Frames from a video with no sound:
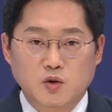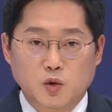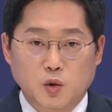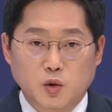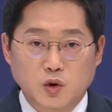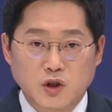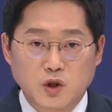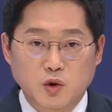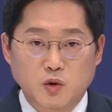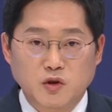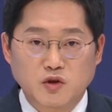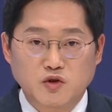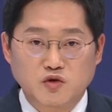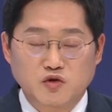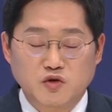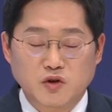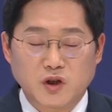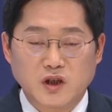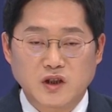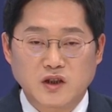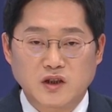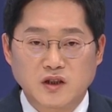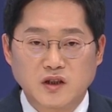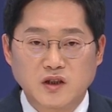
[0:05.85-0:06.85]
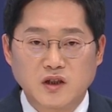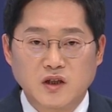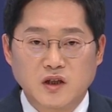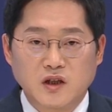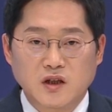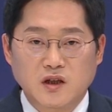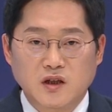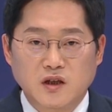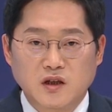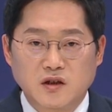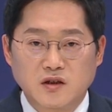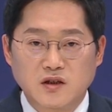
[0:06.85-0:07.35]
조직원 중에는
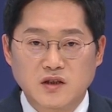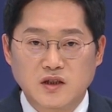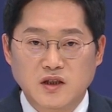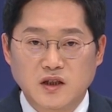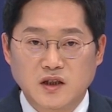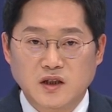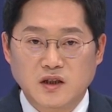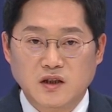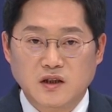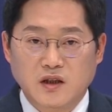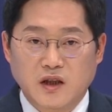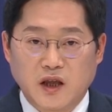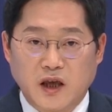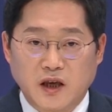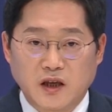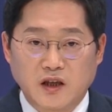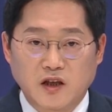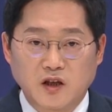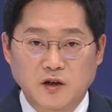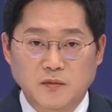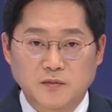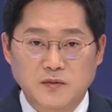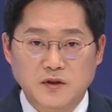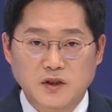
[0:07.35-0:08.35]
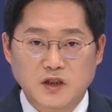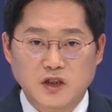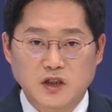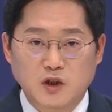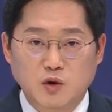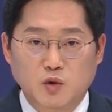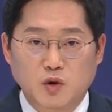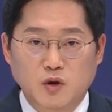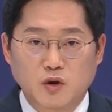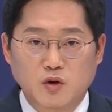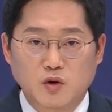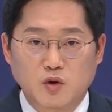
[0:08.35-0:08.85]
현직 대기업
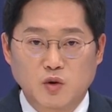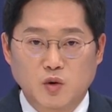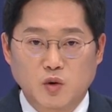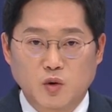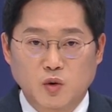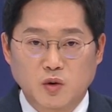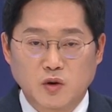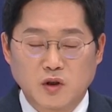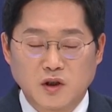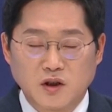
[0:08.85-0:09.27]
직원도